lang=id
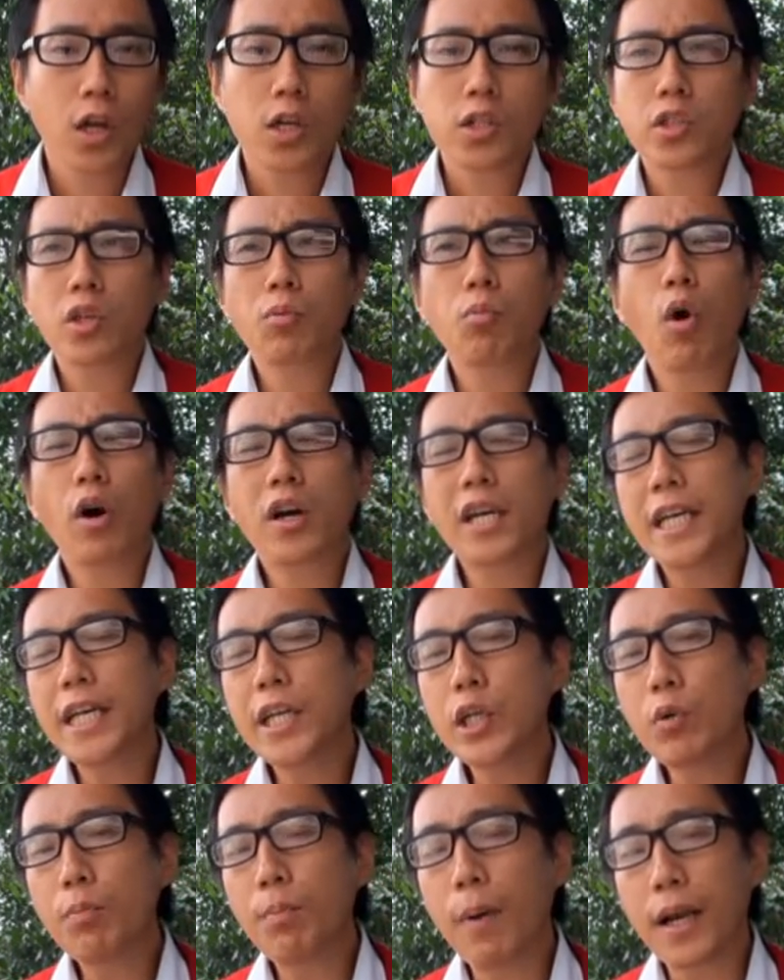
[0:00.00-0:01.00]
Sebuah
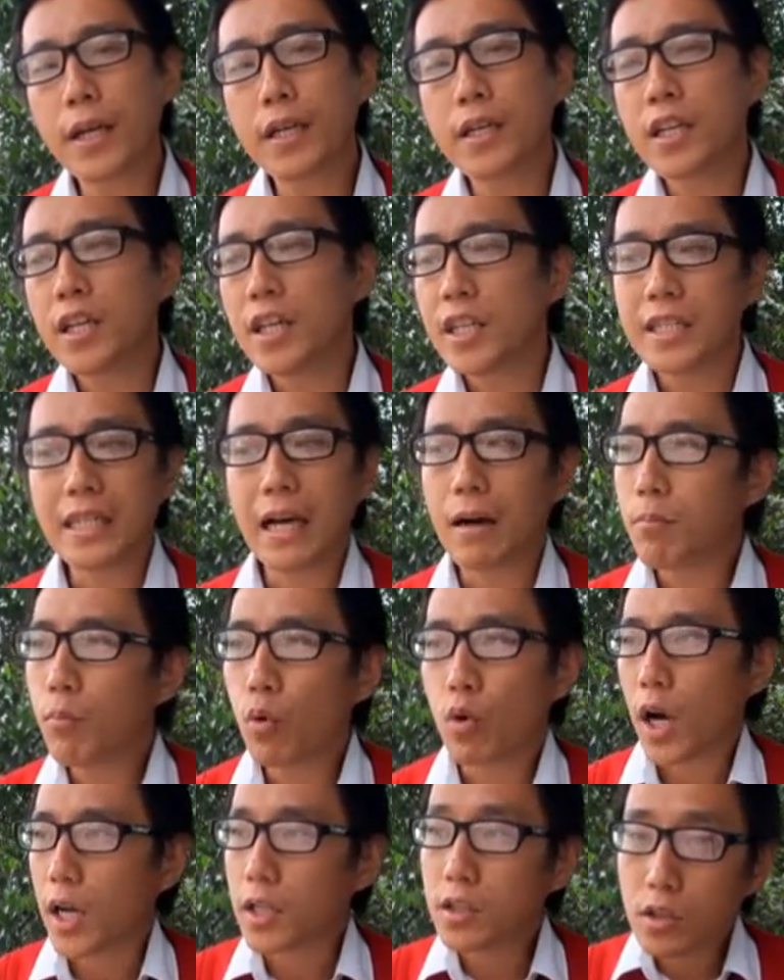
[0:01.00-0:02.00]
kehidupan yang
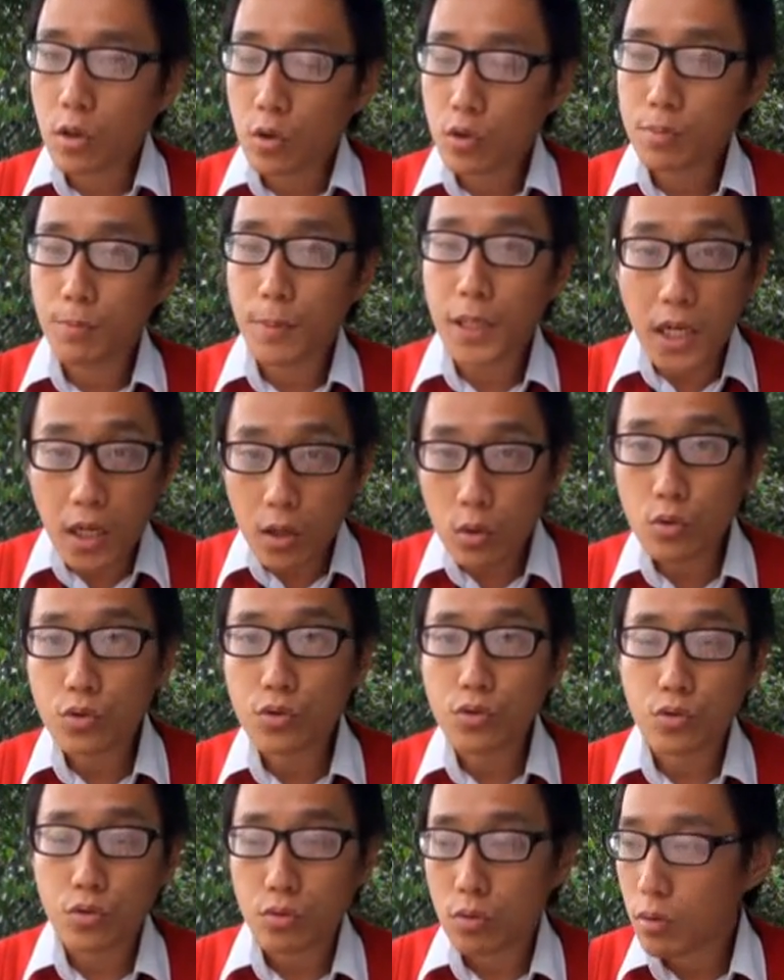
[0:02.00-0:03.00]
bukan
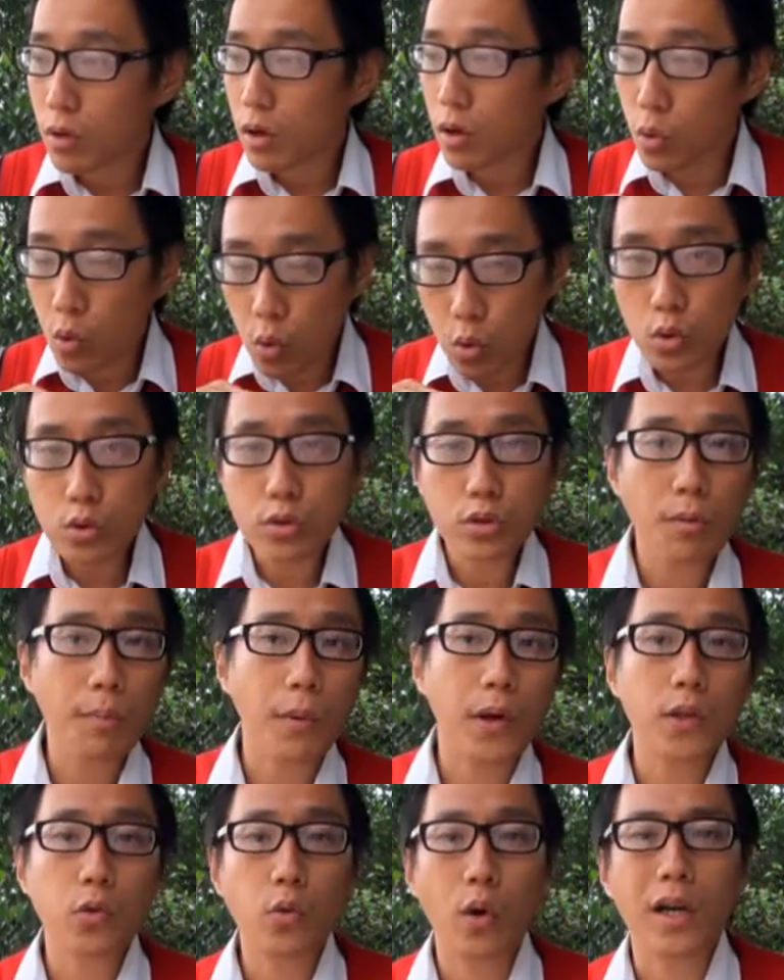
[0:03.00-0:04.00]
terus-menerus lurus
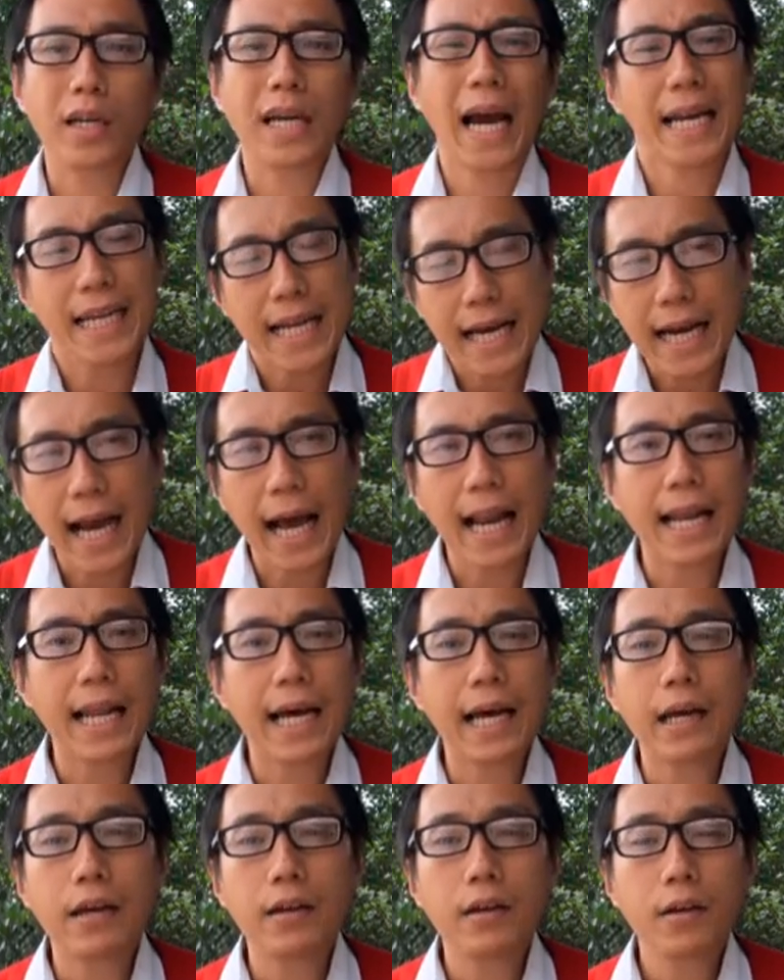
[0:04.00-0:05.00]
kepada Tuhan.
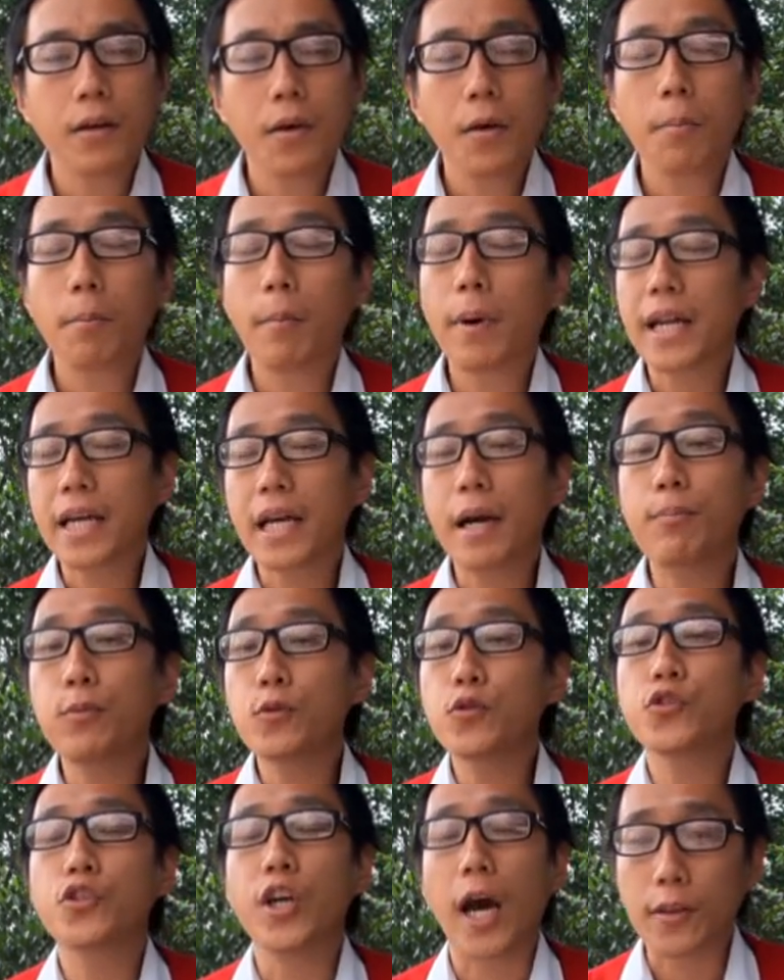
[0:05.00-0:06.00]
Kadangkala mereka
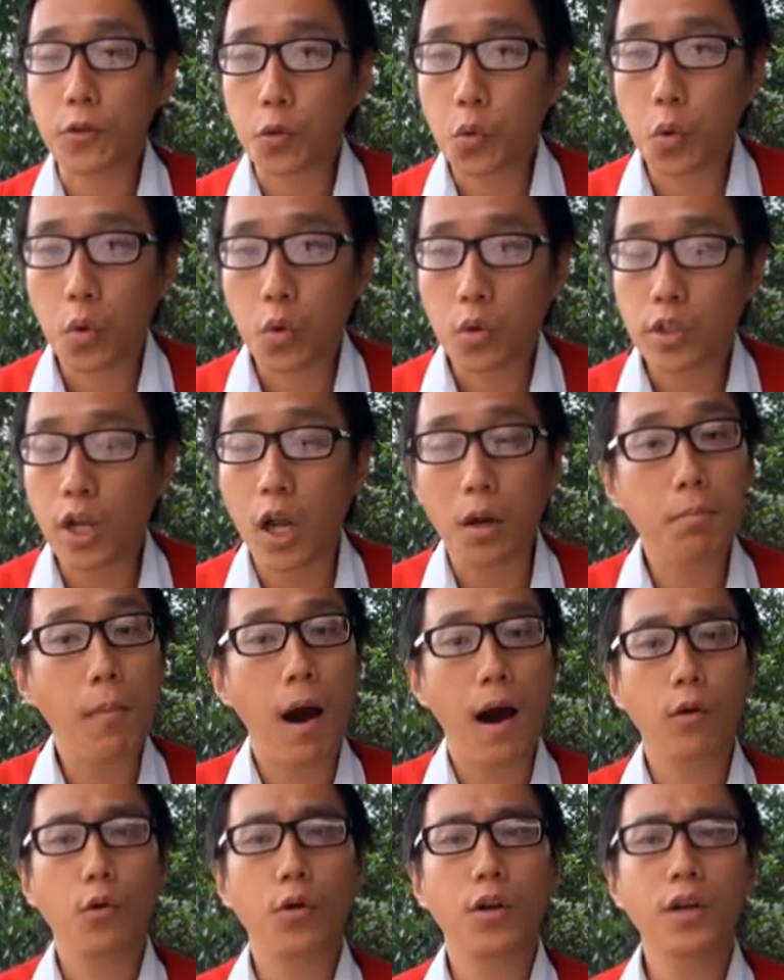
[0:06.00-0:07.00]
pun jatuh dan
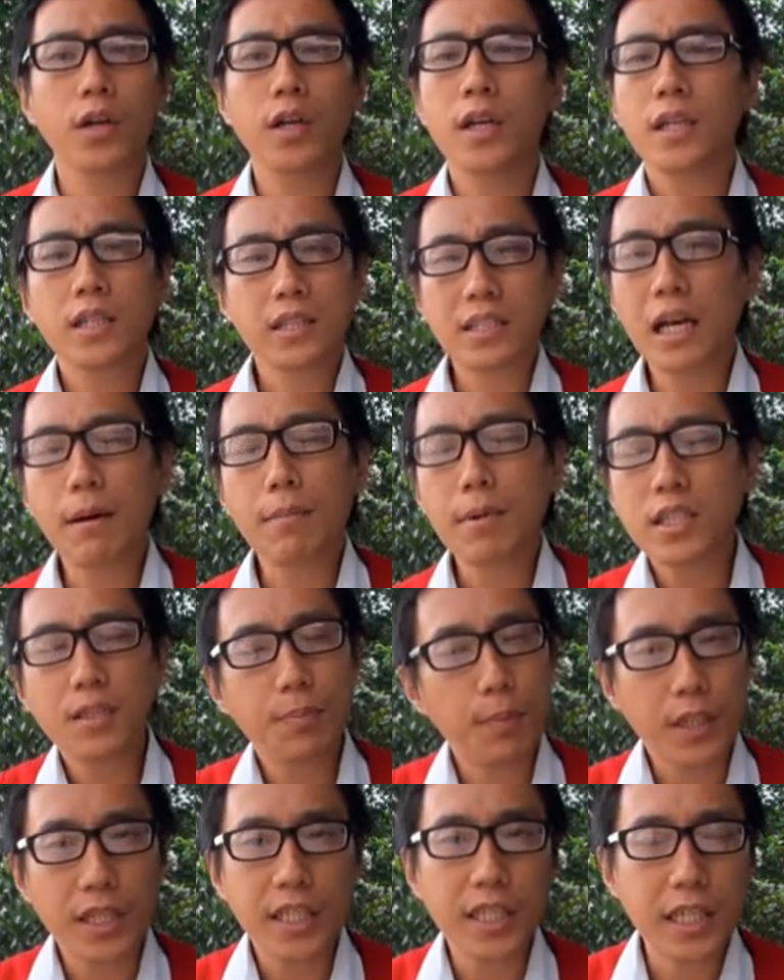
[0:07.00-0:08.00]
bangun, sama
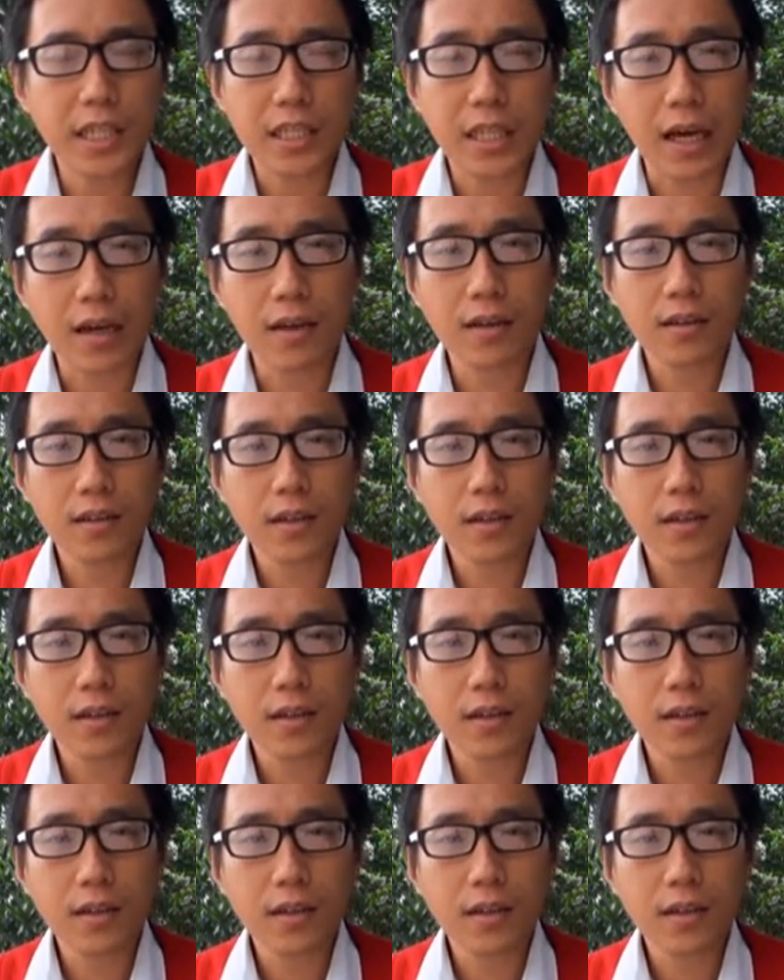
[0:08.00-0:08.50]
seperti kita.